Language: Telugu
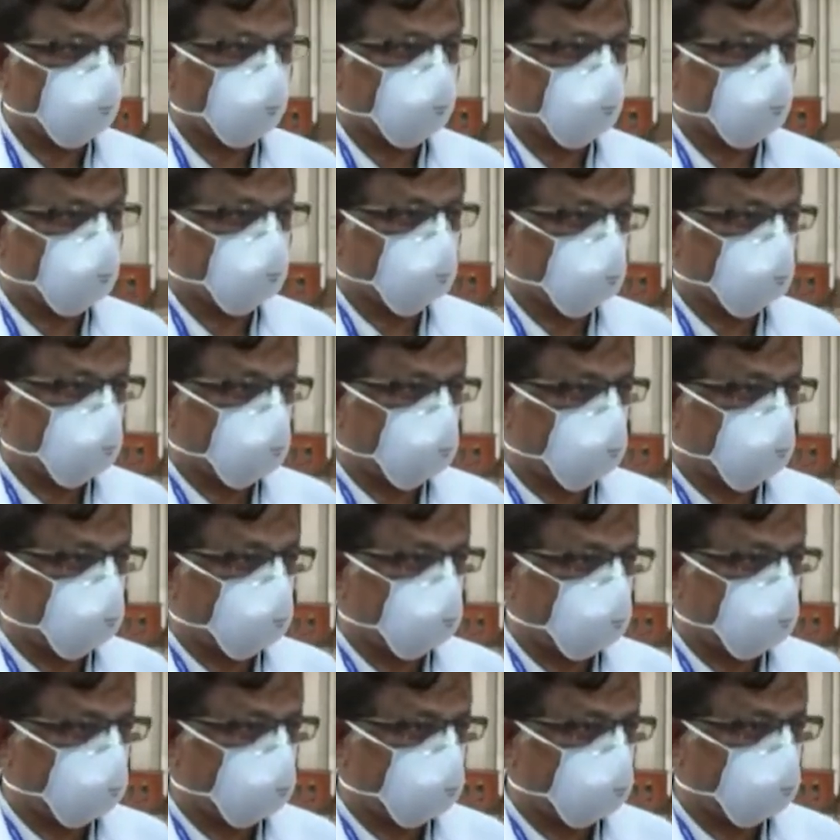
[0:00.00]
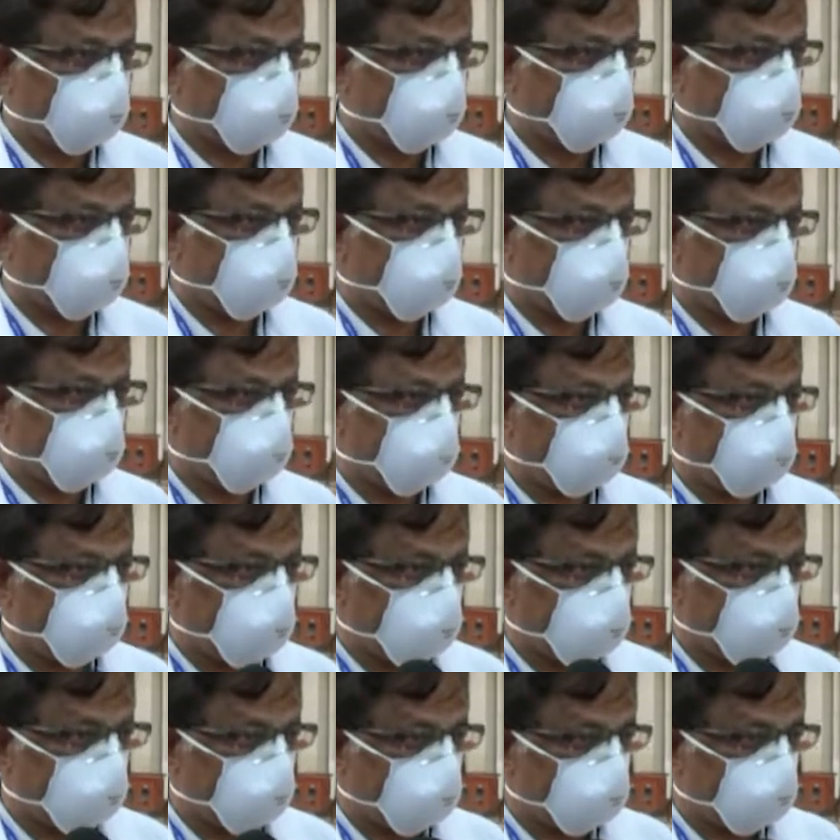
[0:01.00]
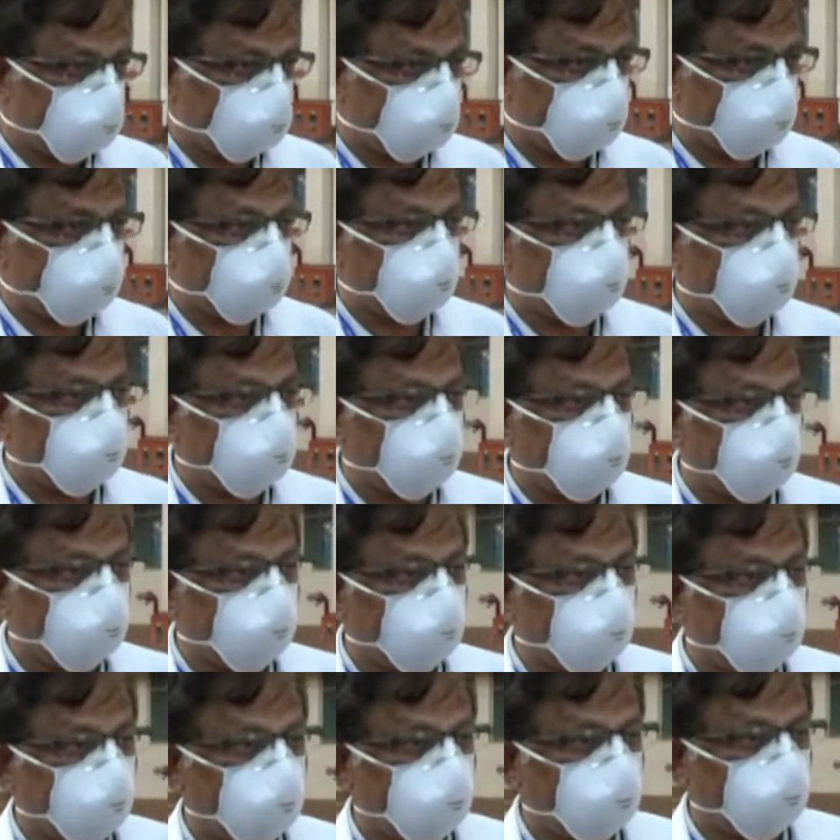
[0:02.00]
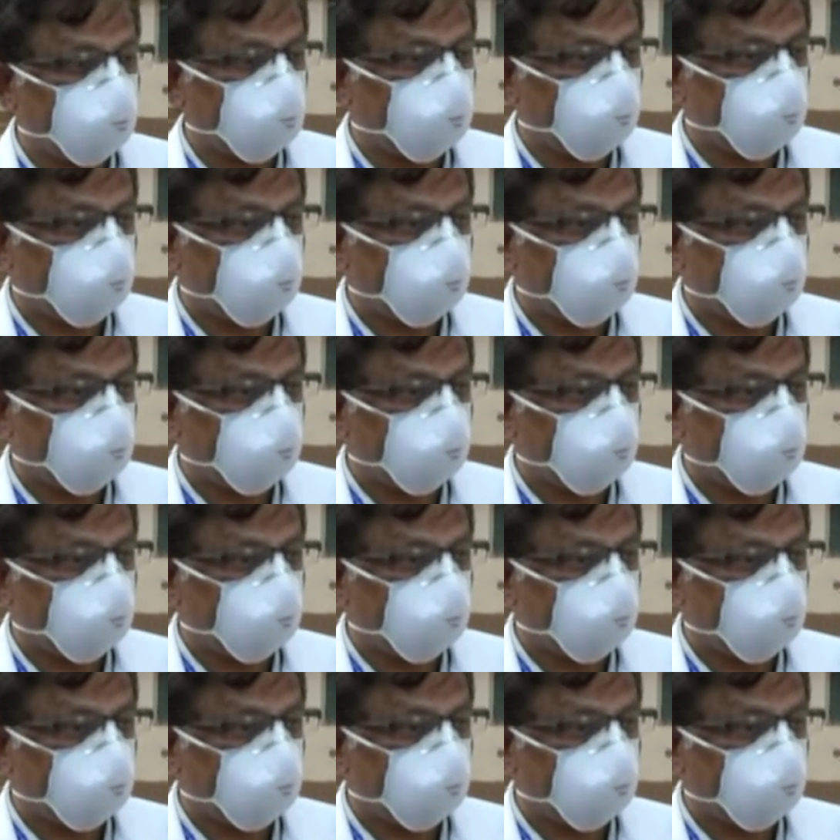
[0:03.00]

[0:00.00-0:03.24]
ఎక్కువ కాంటాక్ట్ ఉండకూడదు ఎప్పుడు ఫ్రీక్వెంట్గా చేతులు కడుక్కోవాలి